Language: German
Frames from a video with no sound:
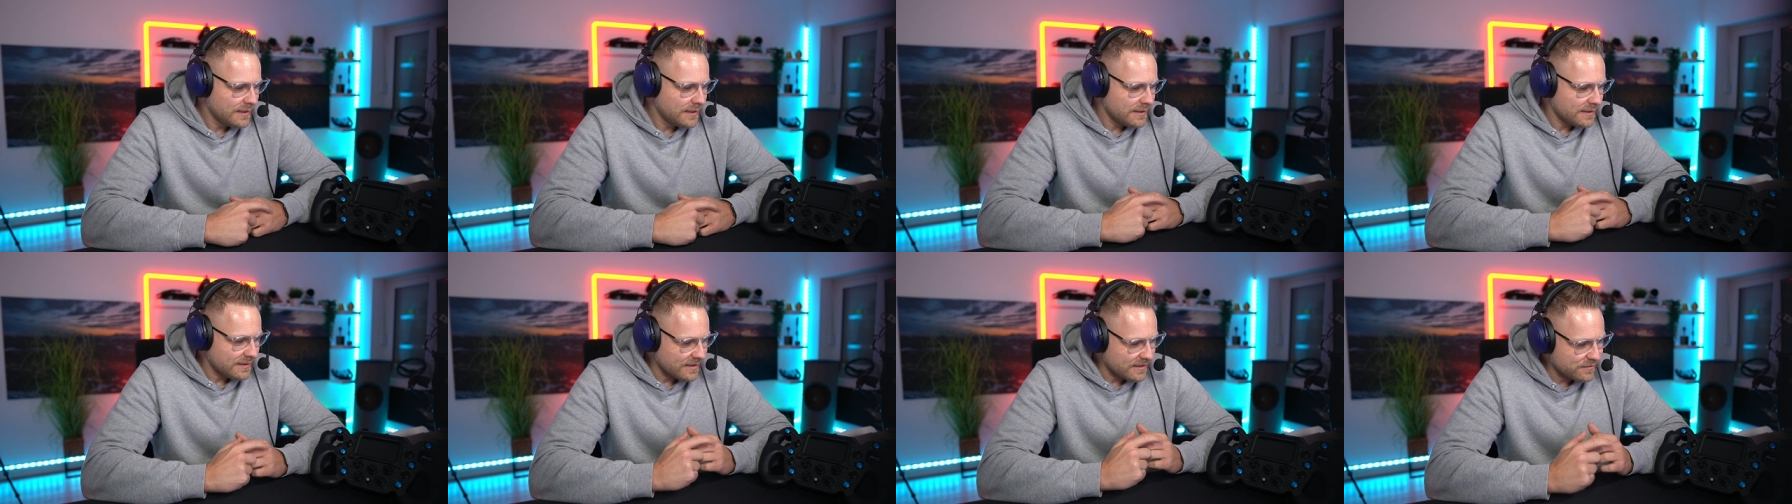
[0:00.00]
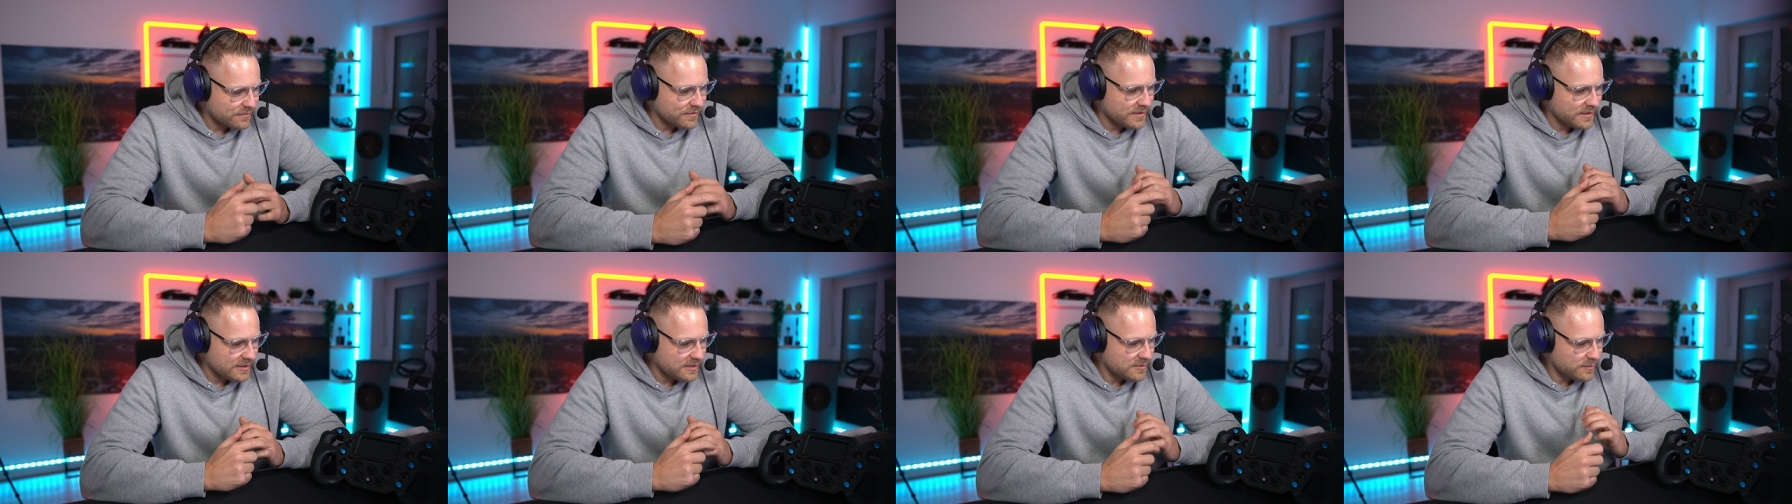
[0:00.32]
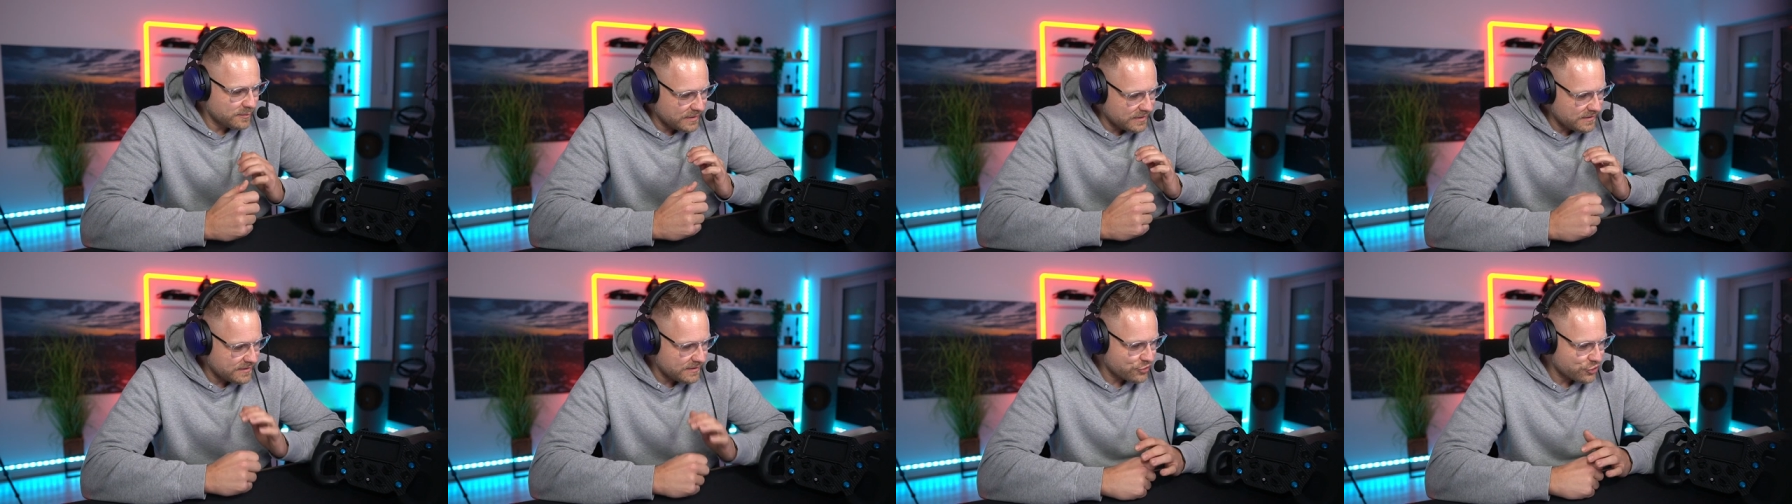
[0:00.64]
Das finde ich ein
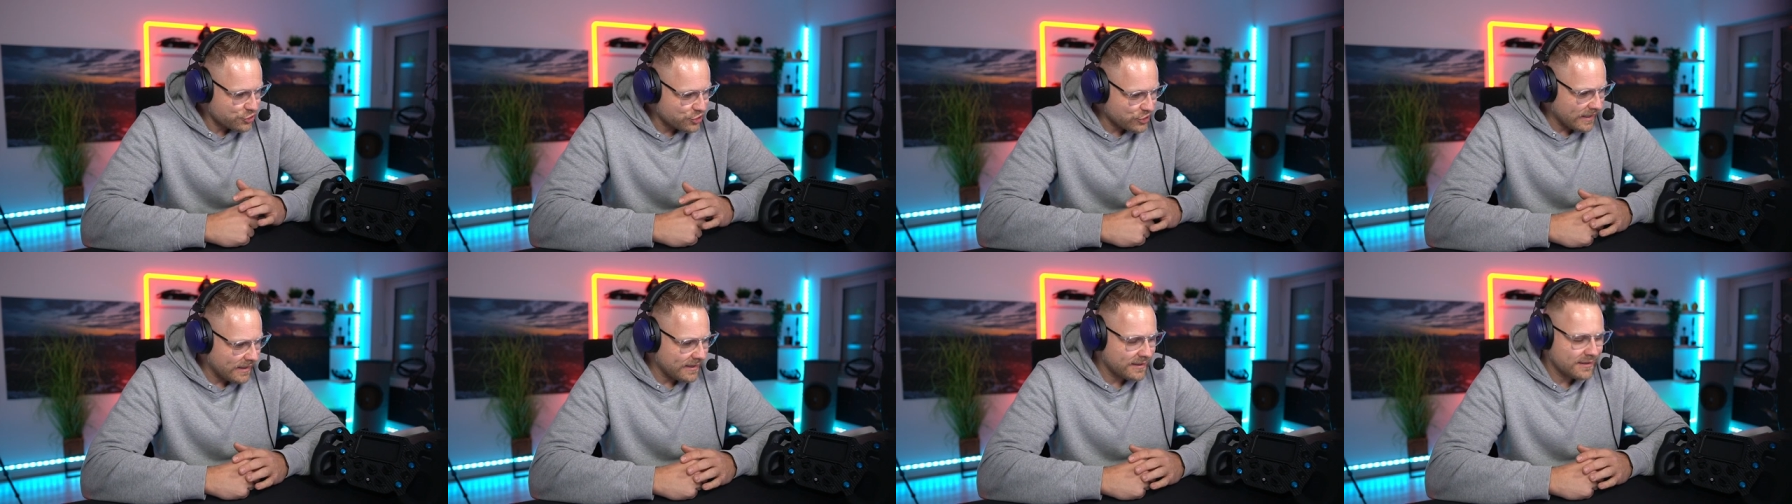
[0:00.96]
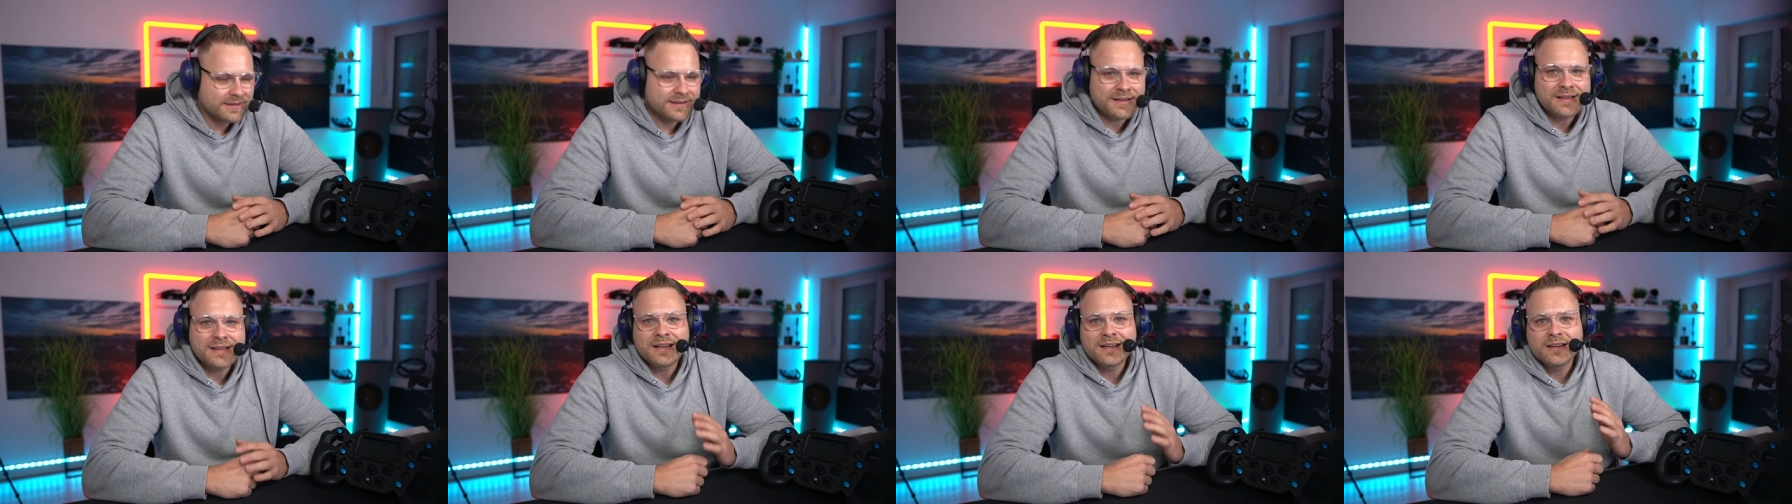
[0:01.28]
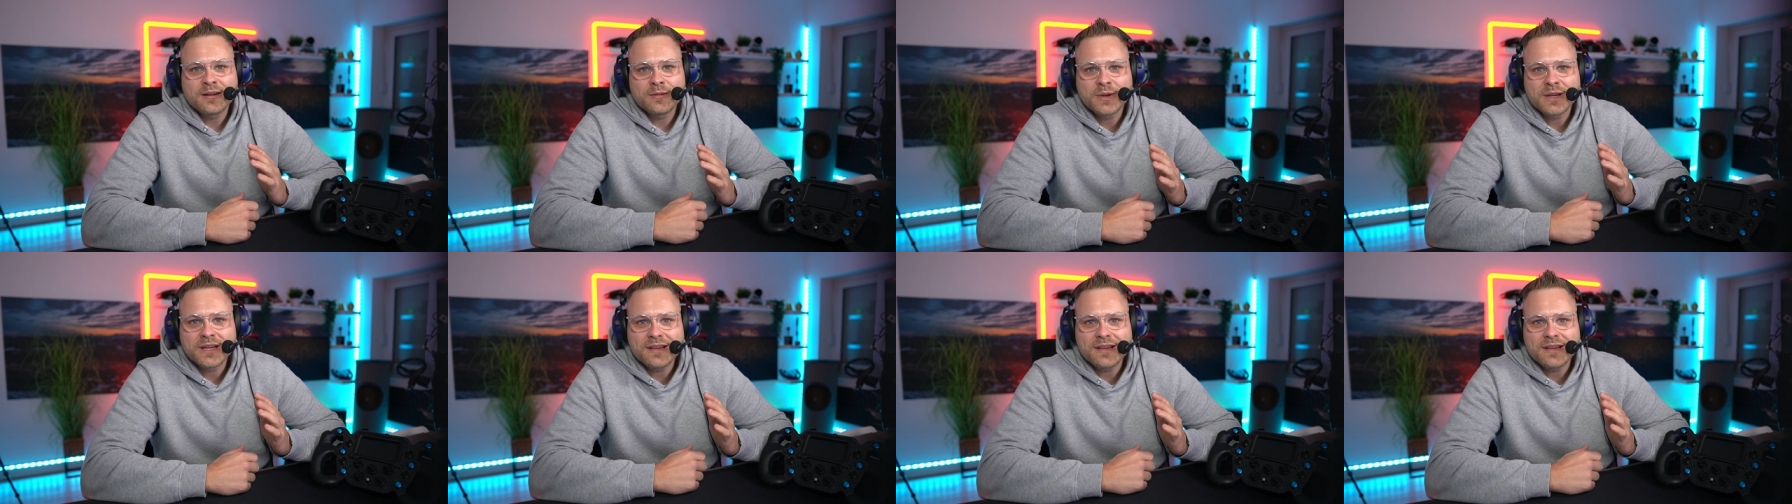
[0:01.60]
bisschen schade, da kann aber